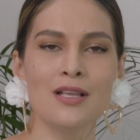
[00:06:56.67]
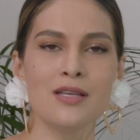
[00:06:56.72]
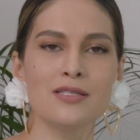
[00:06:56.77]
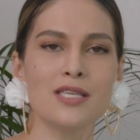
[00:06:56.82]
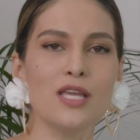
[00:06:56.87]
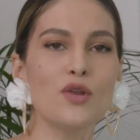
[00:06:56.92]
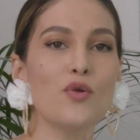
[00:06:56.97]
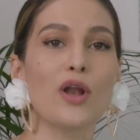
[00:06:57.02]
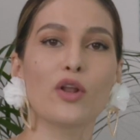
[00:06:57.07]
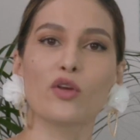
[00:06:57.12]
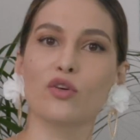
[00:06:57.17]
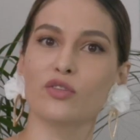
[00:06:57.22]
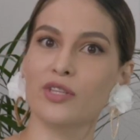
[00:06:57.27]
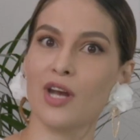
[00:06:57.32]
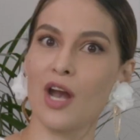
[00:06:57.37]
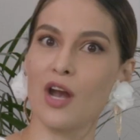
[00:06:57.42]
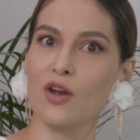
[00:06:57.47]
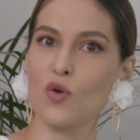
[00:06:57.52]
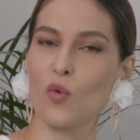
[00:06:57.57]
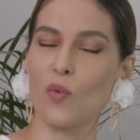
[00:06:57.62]
sino al
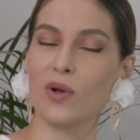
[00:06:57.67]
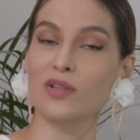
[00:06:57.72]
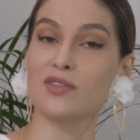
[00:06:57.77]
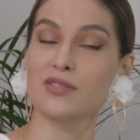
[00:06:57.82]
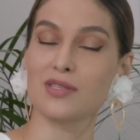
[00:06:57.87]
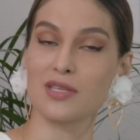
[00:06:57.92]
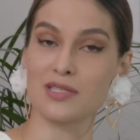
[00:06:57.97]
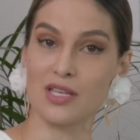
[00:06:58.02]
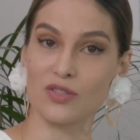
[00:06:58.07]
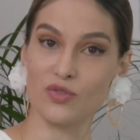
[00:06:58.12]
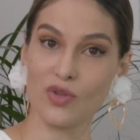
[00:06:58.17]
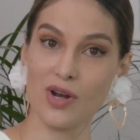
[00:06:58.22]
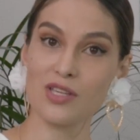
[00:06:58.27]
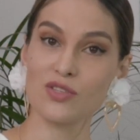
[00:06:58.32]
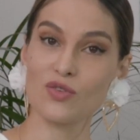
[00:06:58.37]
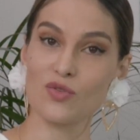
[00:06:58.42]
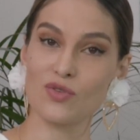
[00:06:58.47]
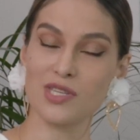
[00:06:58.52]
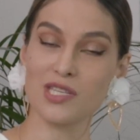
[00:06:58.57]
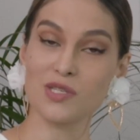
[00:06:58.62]
contrario, cuando está haciendo
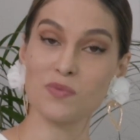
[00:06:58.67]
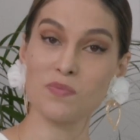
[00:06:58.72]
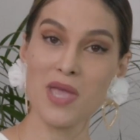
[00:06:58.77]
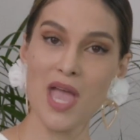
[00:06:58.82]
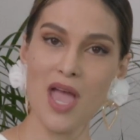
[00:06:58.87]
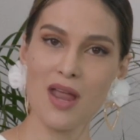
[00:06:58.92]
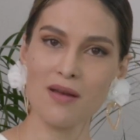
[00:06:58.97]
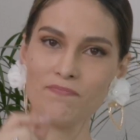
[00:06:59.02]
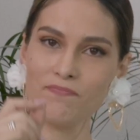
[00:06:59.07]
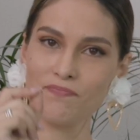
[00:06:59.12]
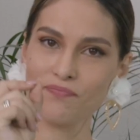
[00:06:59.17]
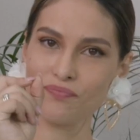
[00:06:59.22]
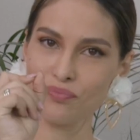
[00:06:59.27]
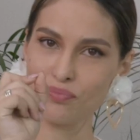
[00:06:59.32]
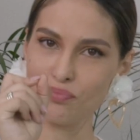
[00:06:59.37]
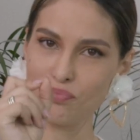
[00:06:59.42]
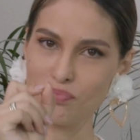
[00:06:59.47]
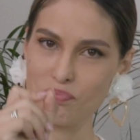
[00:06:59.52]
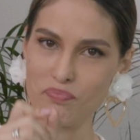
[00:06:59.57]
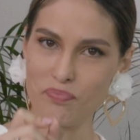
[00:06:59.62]
las cosas bien,
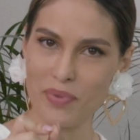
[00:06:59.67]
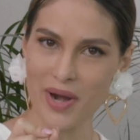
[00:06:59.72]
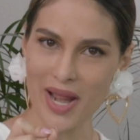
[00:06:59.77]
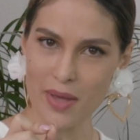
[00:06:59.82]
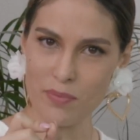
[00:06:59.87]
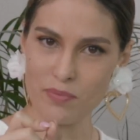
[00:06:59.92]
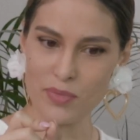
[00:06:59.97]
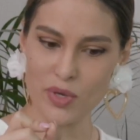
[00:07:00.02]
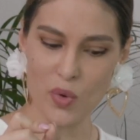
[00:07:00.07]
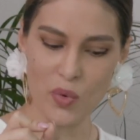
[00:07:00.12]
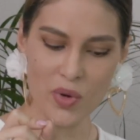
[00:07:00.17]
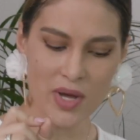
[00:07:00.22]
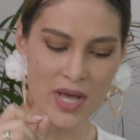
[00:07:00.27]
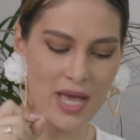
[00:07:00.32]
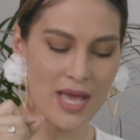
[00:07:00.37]
premio.